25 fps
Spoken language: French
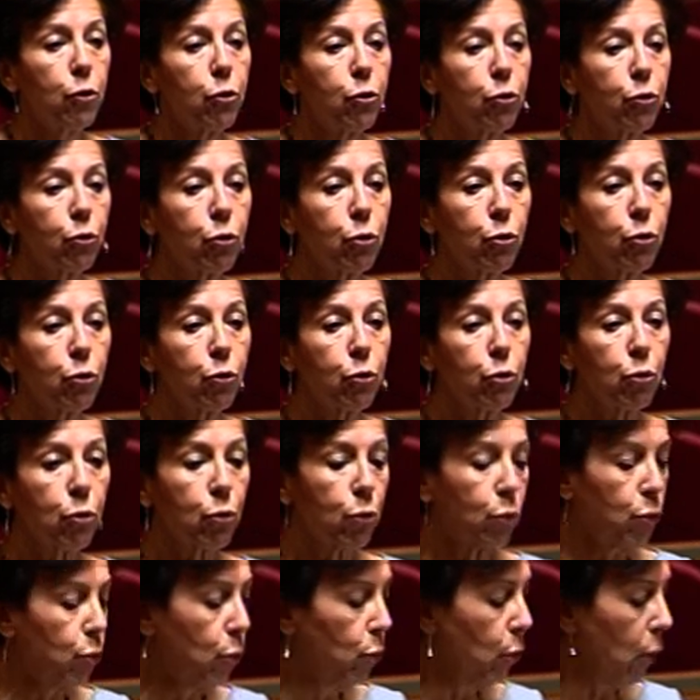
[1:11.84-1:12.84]
Ce
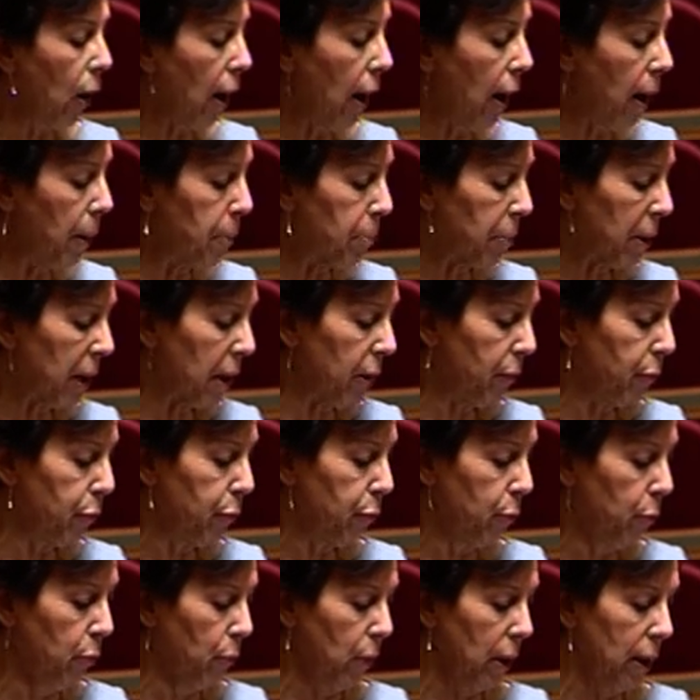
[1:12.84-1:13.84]
surcoût
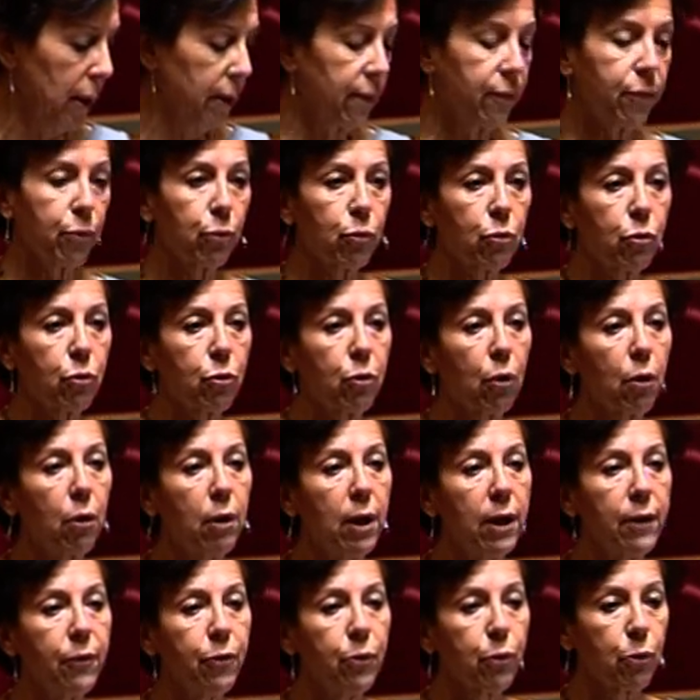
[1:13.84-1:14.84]
imprévu est source de
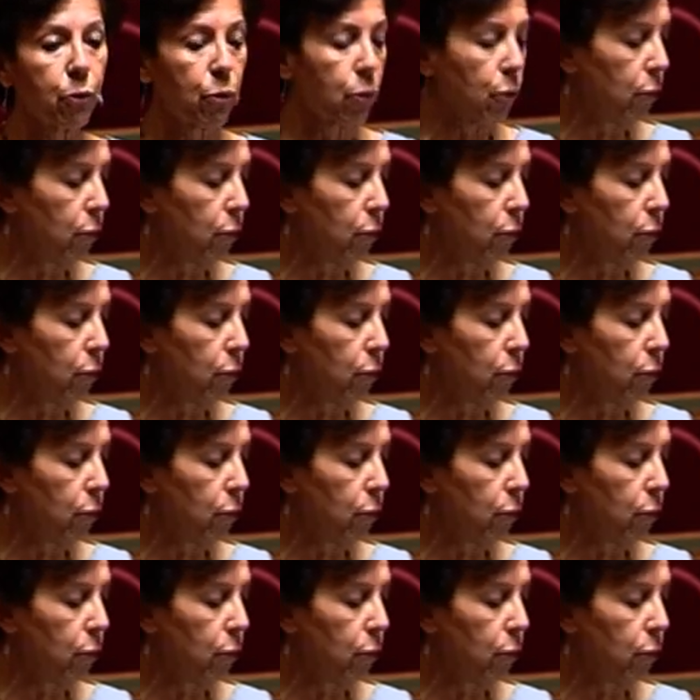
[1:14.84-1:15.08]
relations